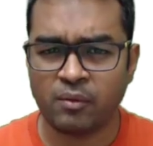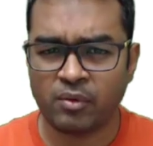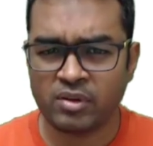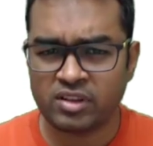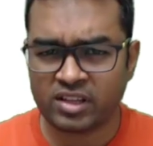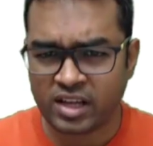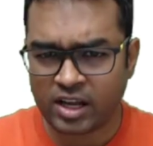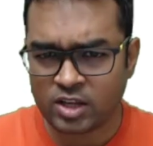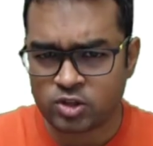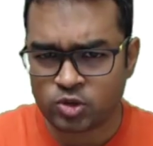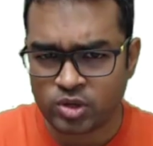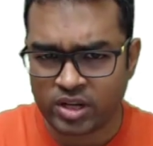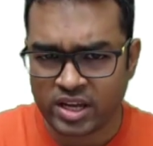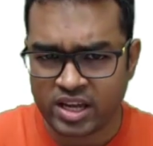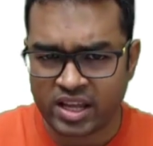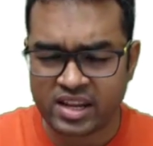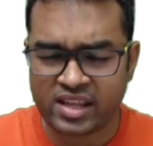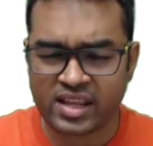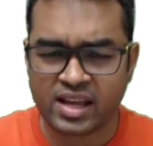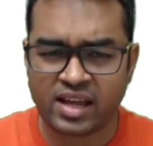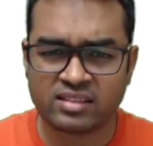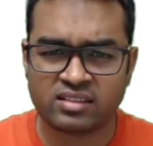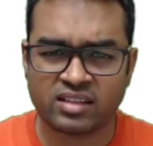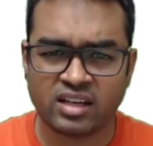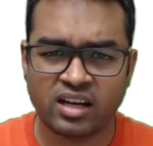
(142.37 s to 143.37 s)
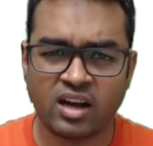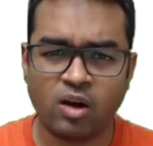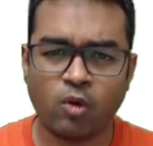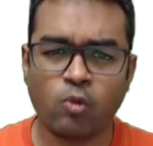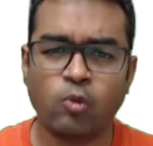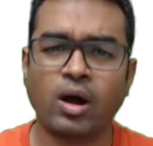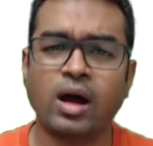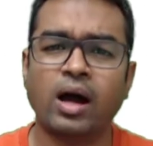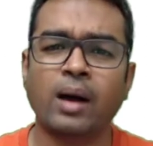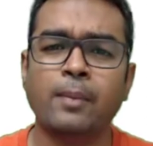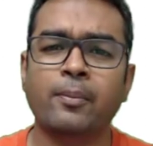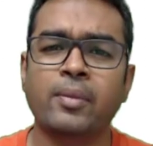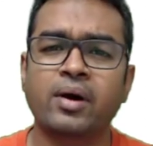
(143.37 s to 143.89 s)
अवध का जो एरिया था
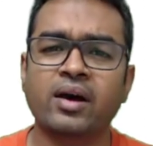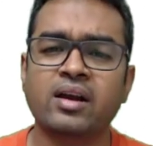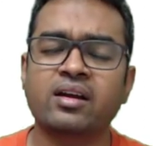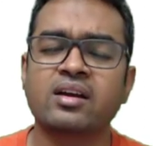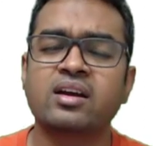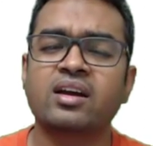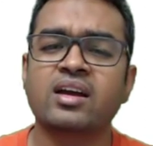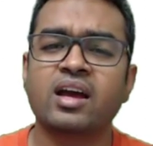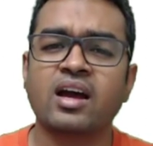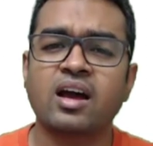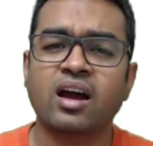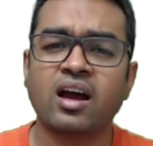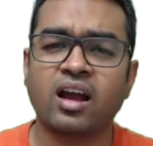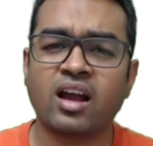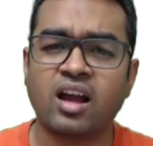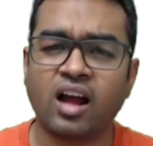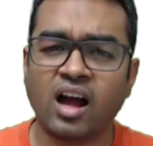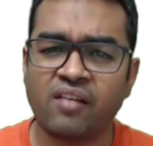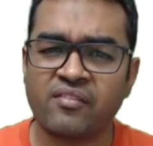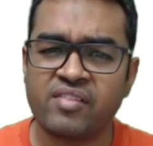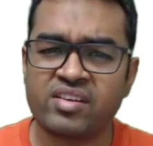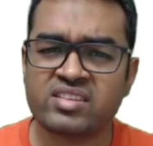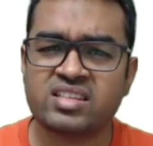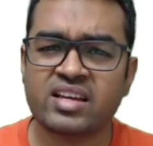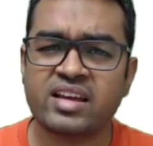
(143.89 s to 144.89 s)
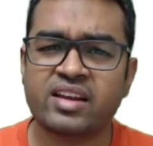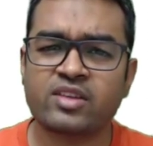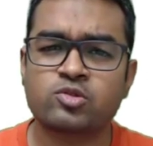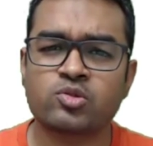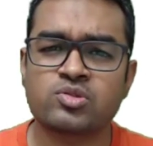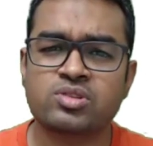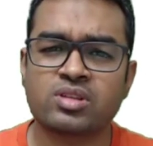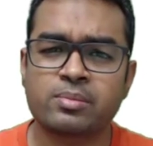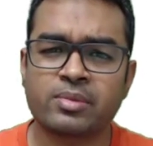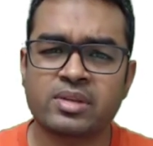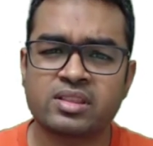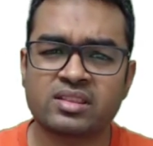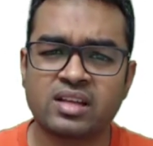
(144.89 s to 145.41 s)
वहाँ पर काफ़ी सारे
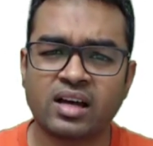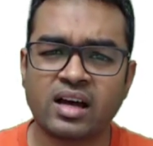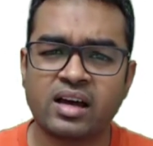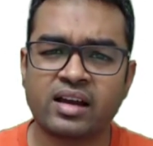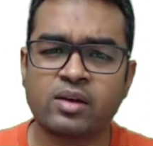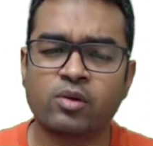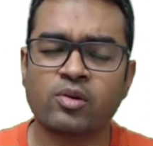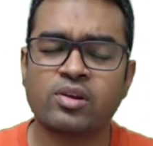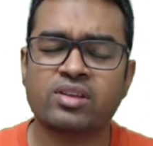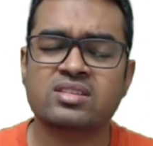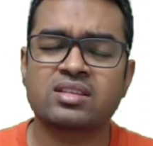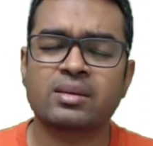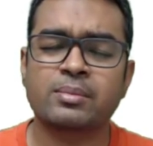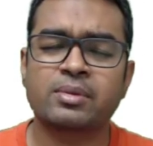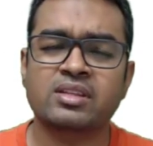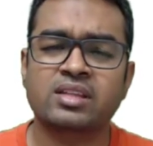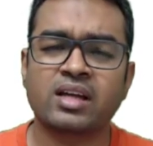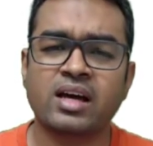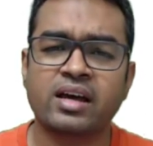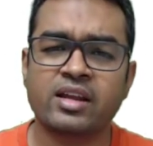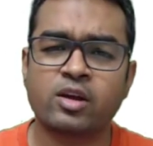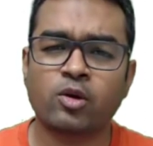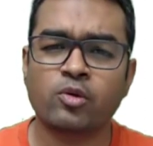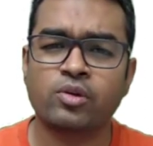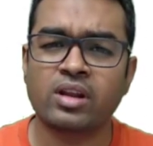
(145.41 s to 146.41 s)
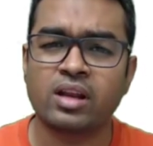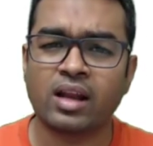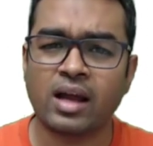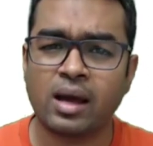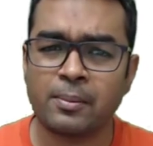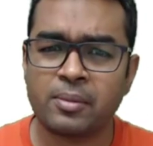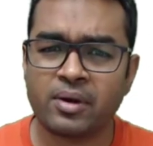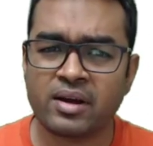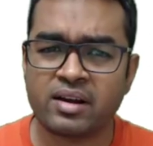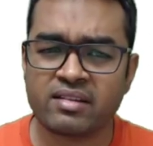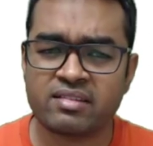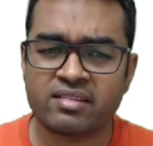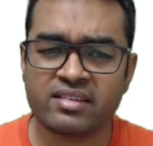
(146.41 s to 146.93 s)
जो ज़मींदार हैं उनकी ज़मींदारी को
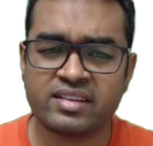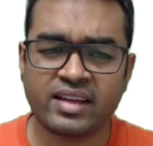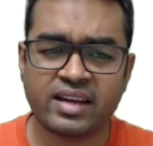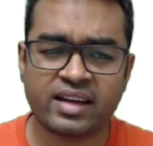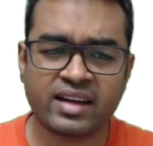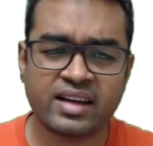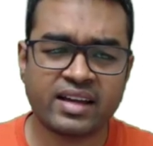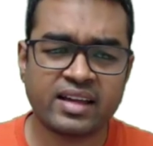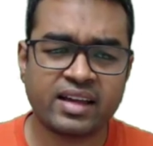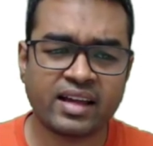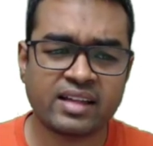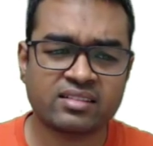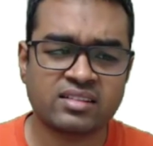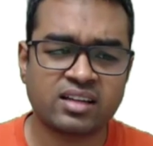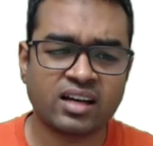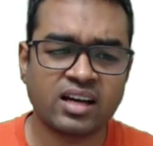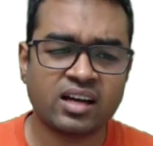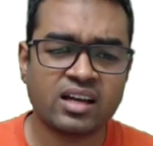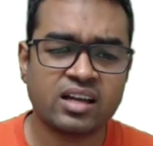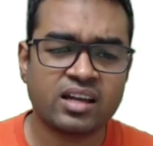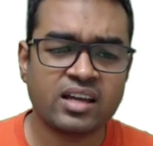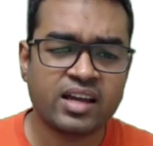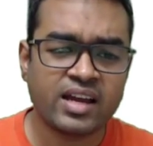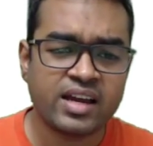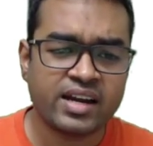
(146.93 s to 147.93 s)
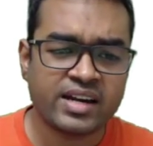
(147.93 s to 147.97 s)
नीलाम कर दिया गया था